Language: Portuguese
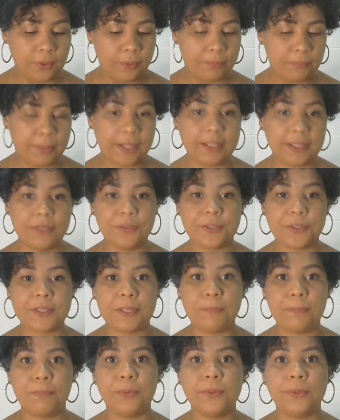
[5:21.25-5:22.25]
para que você
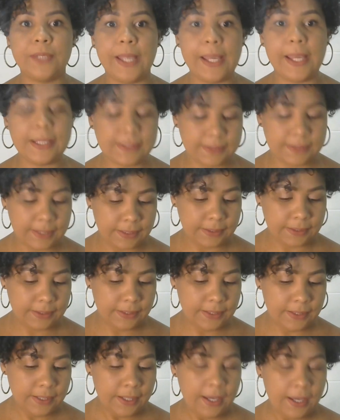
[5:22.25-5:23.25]
pudesse
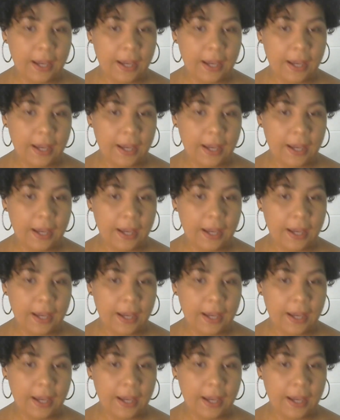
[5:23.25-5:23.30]
aqui